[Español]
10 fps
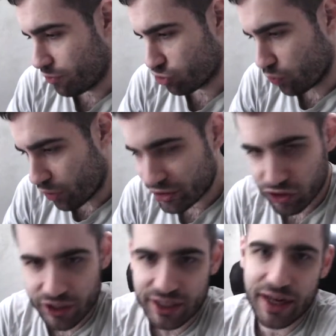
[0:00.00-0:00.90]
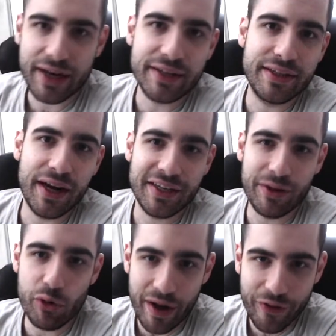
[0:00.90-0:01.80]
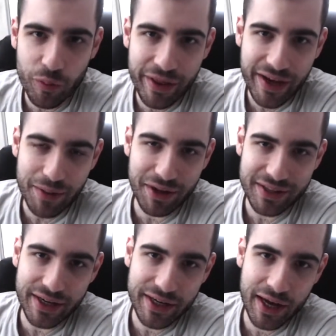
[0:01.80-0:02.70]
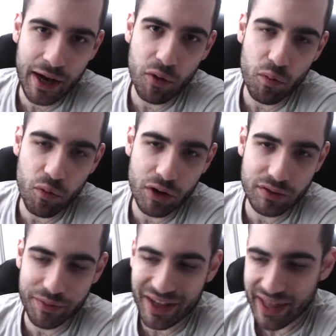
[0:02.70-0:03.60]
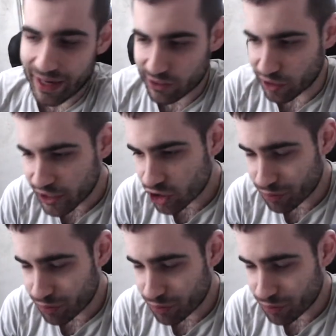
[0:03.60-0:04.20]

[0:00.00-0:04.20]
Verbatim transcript: por supuesto, tenía que estar asegurándome de que mantenía un buen nivel de electrolitos,